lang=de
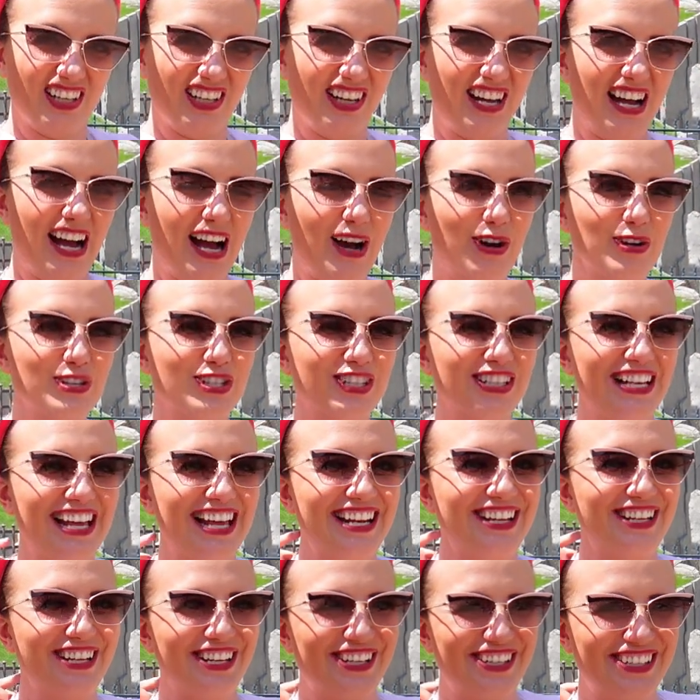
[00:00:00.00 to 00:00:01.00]
Ausländisch.
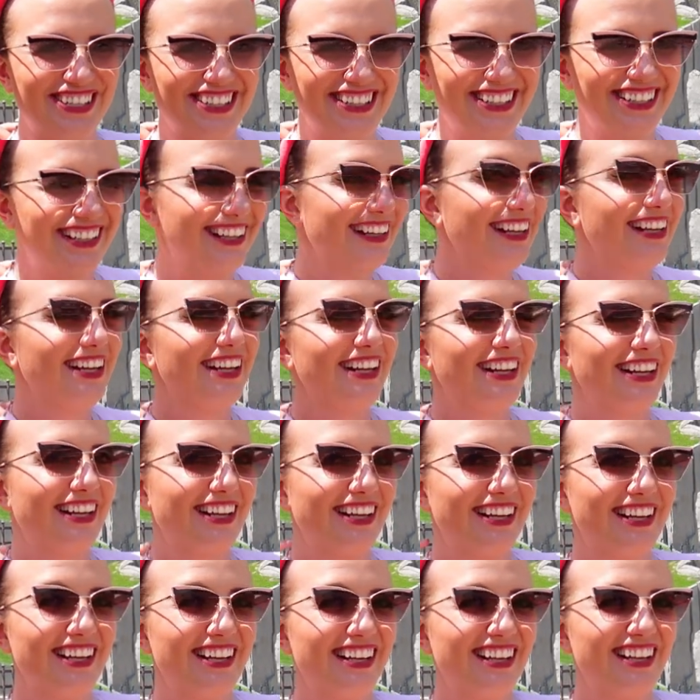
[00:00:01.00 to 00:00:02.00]
Ausländisch. Jas
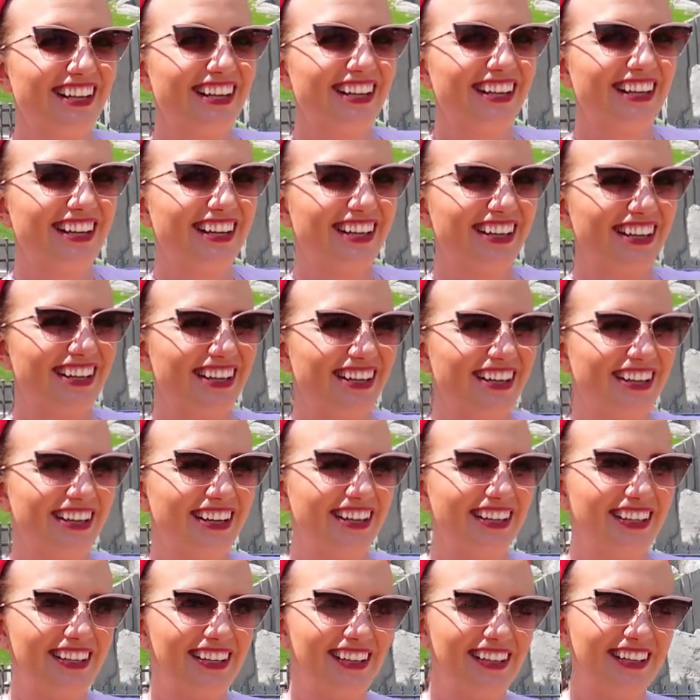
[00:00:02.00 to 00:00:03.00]
mit A.
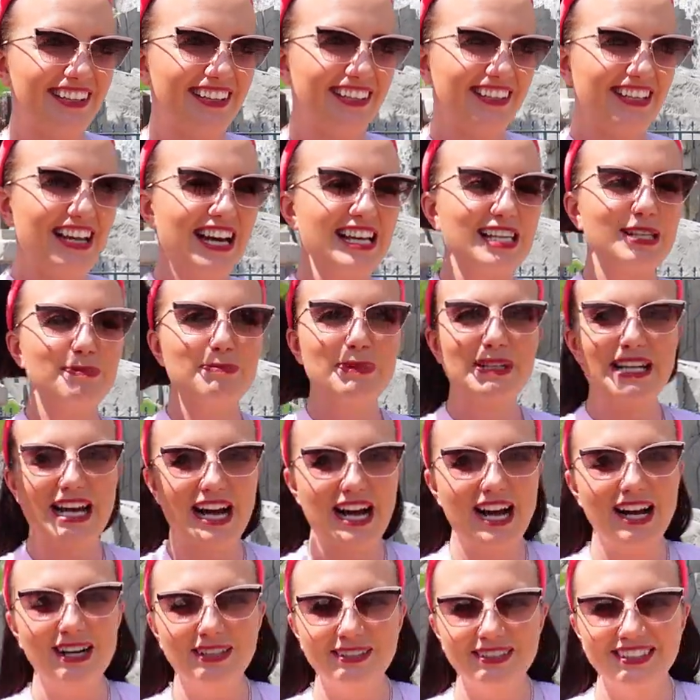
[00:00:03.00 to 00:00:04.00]
Jas mit
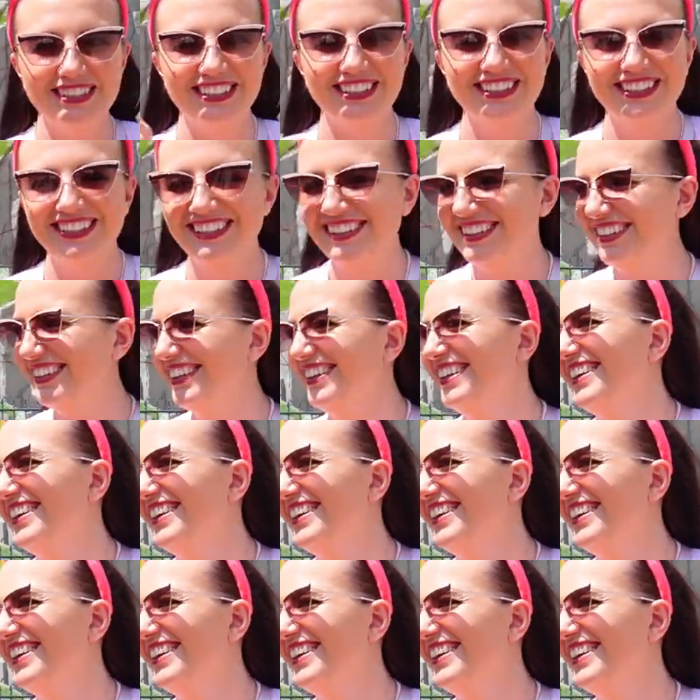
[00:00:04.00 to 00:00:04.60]
A? Y-A-S.